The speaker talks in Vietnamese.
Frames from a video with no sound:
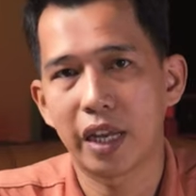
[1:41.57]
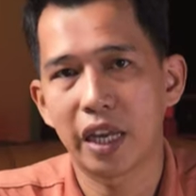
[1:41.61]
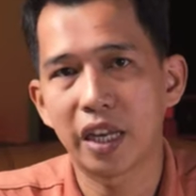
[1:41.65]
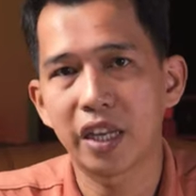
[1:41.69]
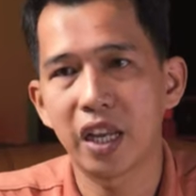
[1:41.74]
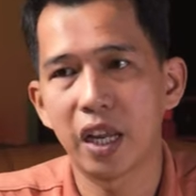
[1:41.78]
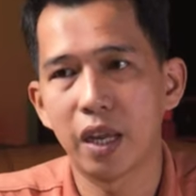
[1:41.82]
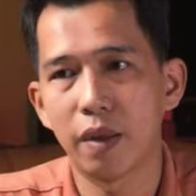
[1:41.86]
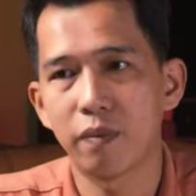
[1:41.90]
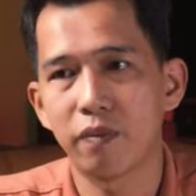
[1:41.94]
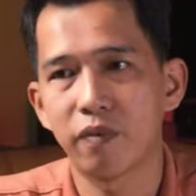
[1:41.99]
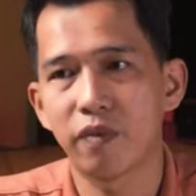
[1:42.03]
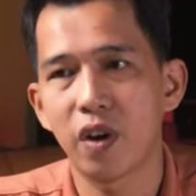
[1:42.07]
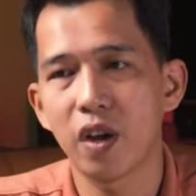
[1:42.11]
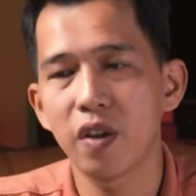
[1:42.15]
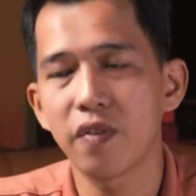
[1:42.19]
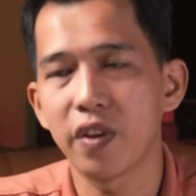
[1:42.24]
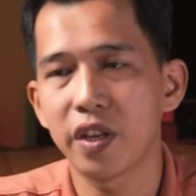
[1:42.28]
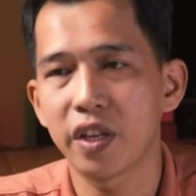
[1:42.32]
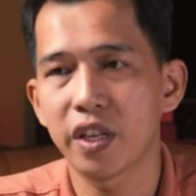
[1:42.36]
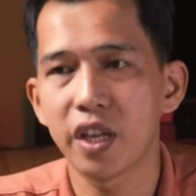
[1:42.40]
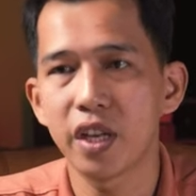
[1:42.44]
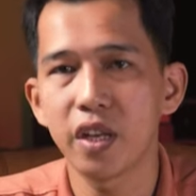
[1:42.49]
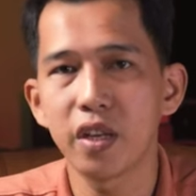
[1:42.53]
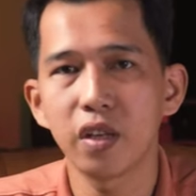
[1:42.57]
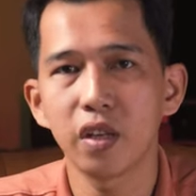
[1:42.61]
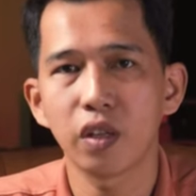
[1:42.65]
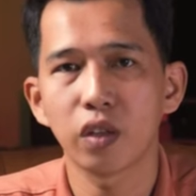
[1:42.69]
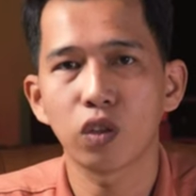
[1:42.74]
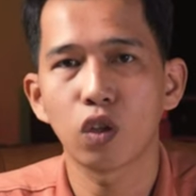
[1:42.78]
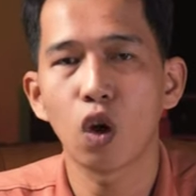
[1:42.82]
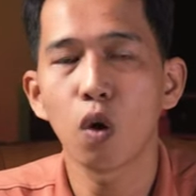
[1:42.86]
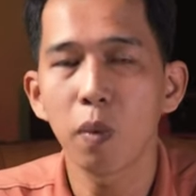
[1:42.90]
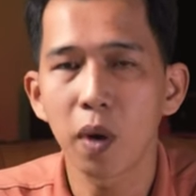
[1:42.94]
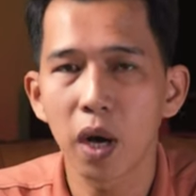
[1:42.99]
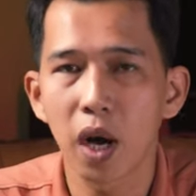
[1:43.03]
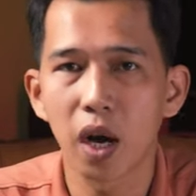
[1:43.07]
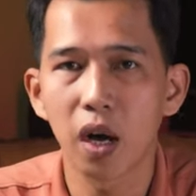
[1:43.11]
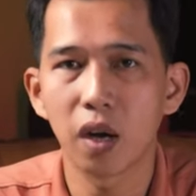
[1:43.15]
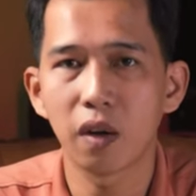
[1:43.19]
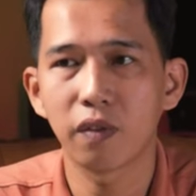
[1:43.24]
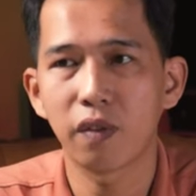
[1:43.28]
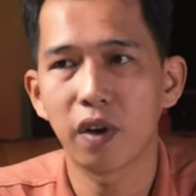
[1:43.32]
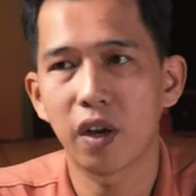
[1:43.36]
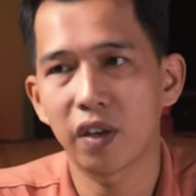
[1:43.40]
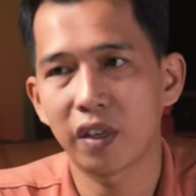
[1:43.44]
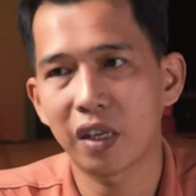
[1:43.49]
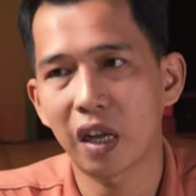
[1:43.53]
trải nghiệm với vị trí tốt
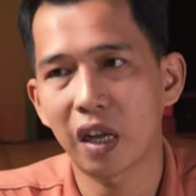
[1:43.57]
hơn và